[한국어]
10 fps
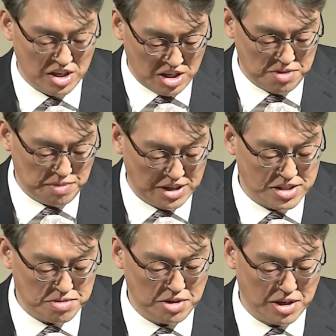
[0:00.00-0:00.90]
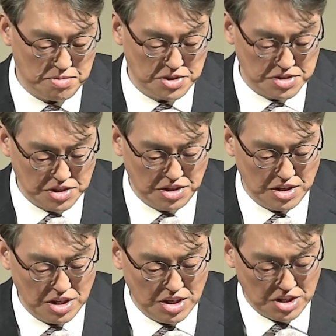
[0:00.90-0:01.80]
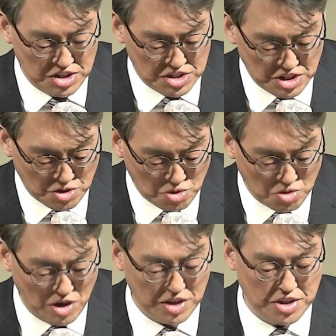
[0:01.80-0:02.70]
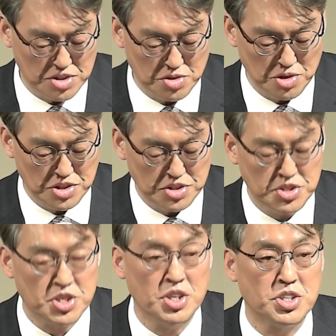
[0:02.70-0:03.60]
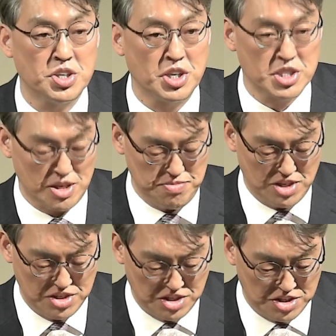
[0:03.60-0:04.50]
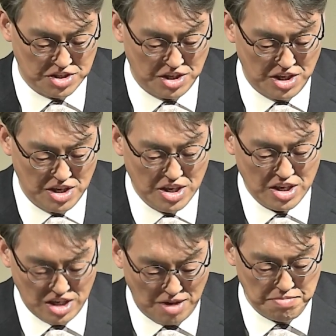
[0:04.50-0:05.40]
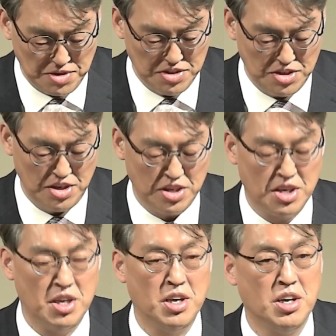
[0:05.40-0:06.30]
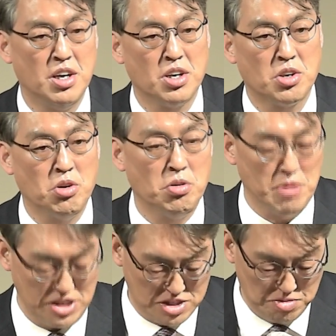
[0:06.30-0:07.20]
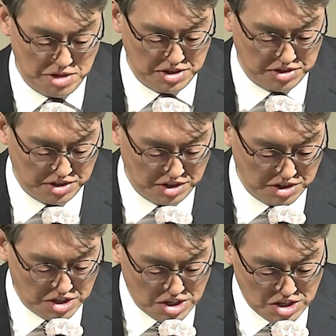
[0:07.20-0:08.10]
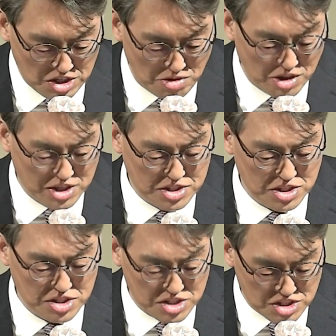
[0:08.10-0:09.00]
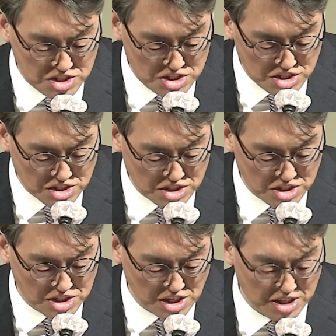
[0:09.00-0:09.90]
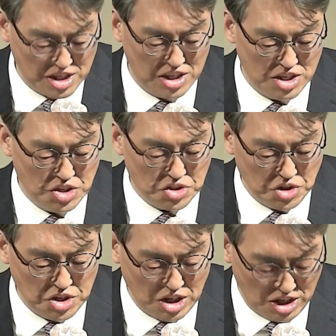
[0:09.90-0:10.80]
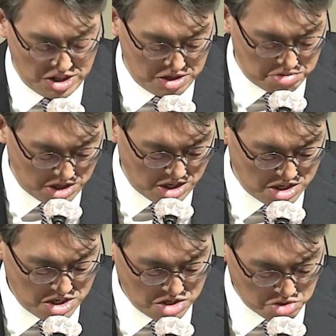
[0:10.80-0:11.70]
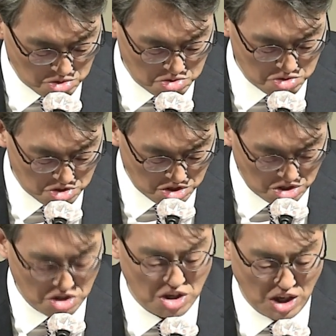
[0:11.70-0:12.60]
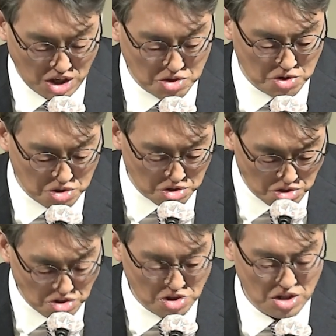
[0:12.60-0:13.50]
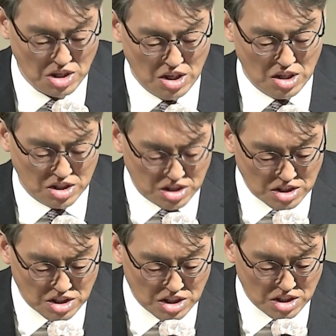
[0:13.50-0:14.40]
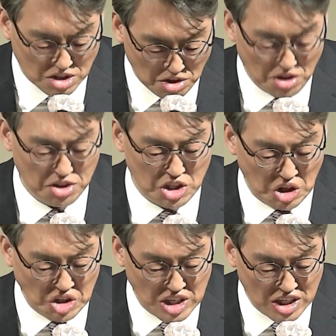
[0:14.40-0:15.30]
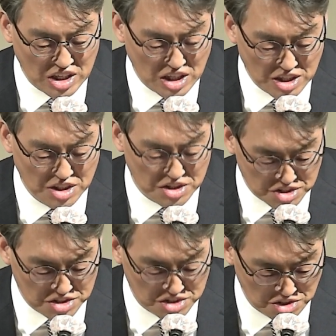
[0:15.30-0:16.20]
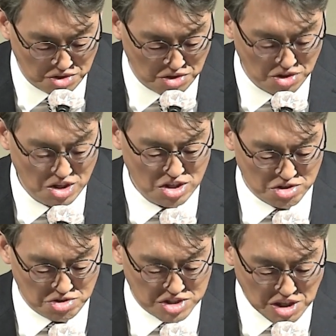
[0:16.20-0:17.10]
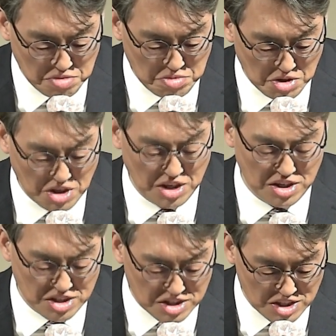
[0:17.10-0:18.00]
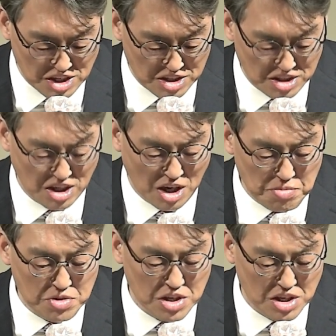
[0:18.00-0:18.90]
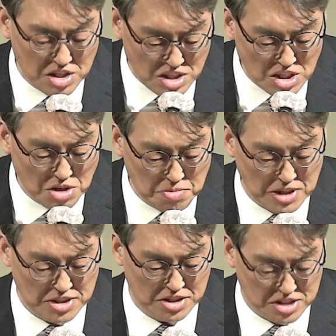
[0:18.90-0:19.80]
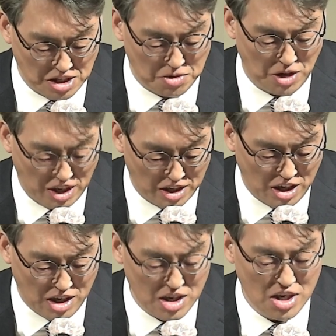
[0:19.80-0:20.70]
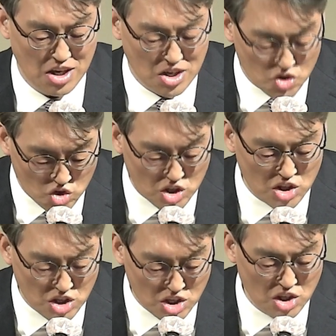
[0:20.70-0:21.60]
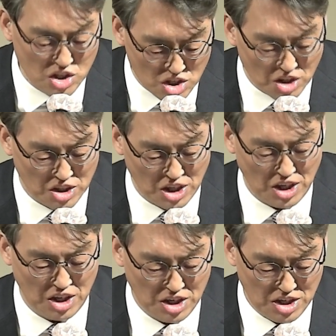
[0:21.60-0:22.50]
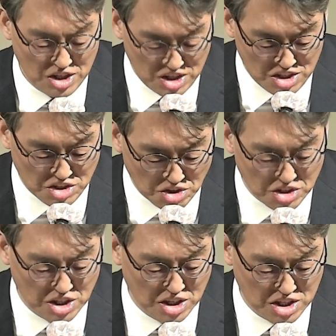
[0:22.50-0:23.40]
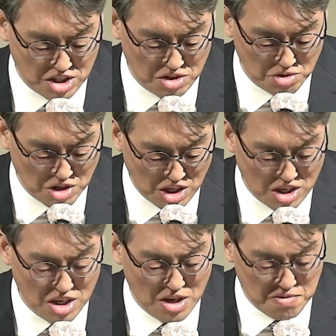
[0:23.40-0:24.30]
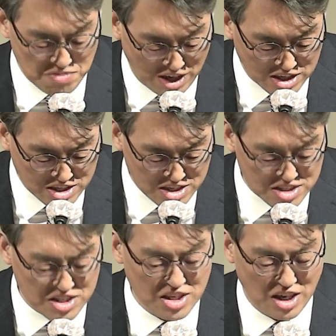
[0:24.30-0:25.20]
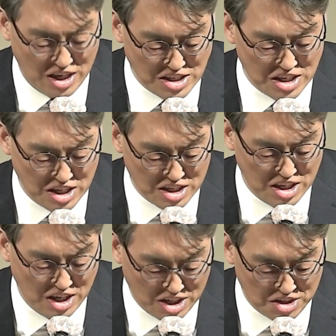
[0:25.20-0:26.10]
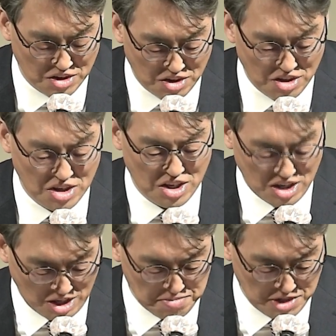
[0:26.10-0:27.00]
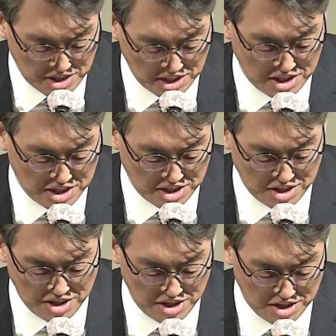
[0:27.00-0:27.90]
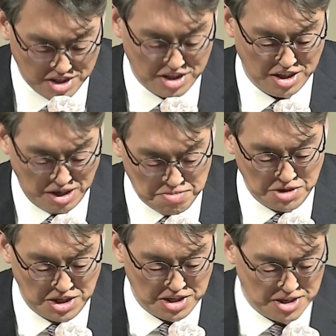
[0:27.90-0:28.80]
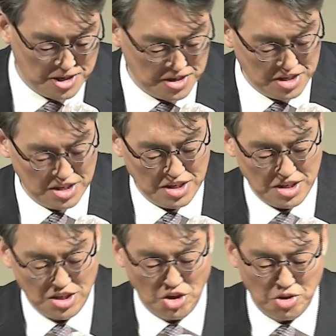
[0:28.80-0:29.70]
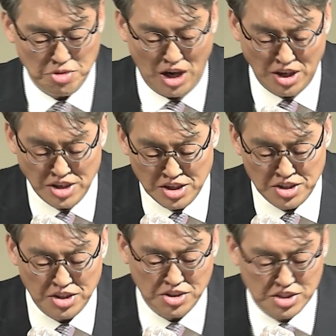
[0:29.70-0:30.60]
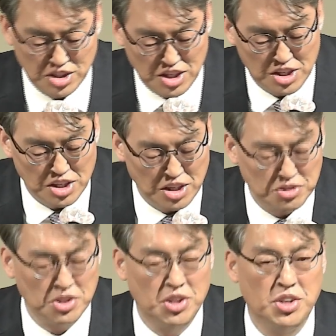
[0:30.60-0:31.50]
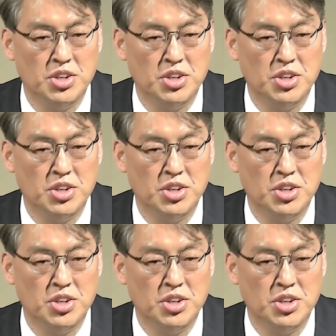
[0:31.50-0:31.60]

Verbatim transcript: 이런 말씀을 하면서 이제 그 관계 속에서 7절에 3장 7절에 남편들에게 또 말씀하는 거예요. 이와 같이 지식을 따라 너희 아내와 동거하고 그를 더 연약한 그릇이요 또 생명의 은혜를 함께 이어받을 자로 알아 귀히 여기라. 이는 너희가 기도가 막히지 아니하게 하려 함이라. 아멘. 여러분 아내를 어떻게 해야 된다고요?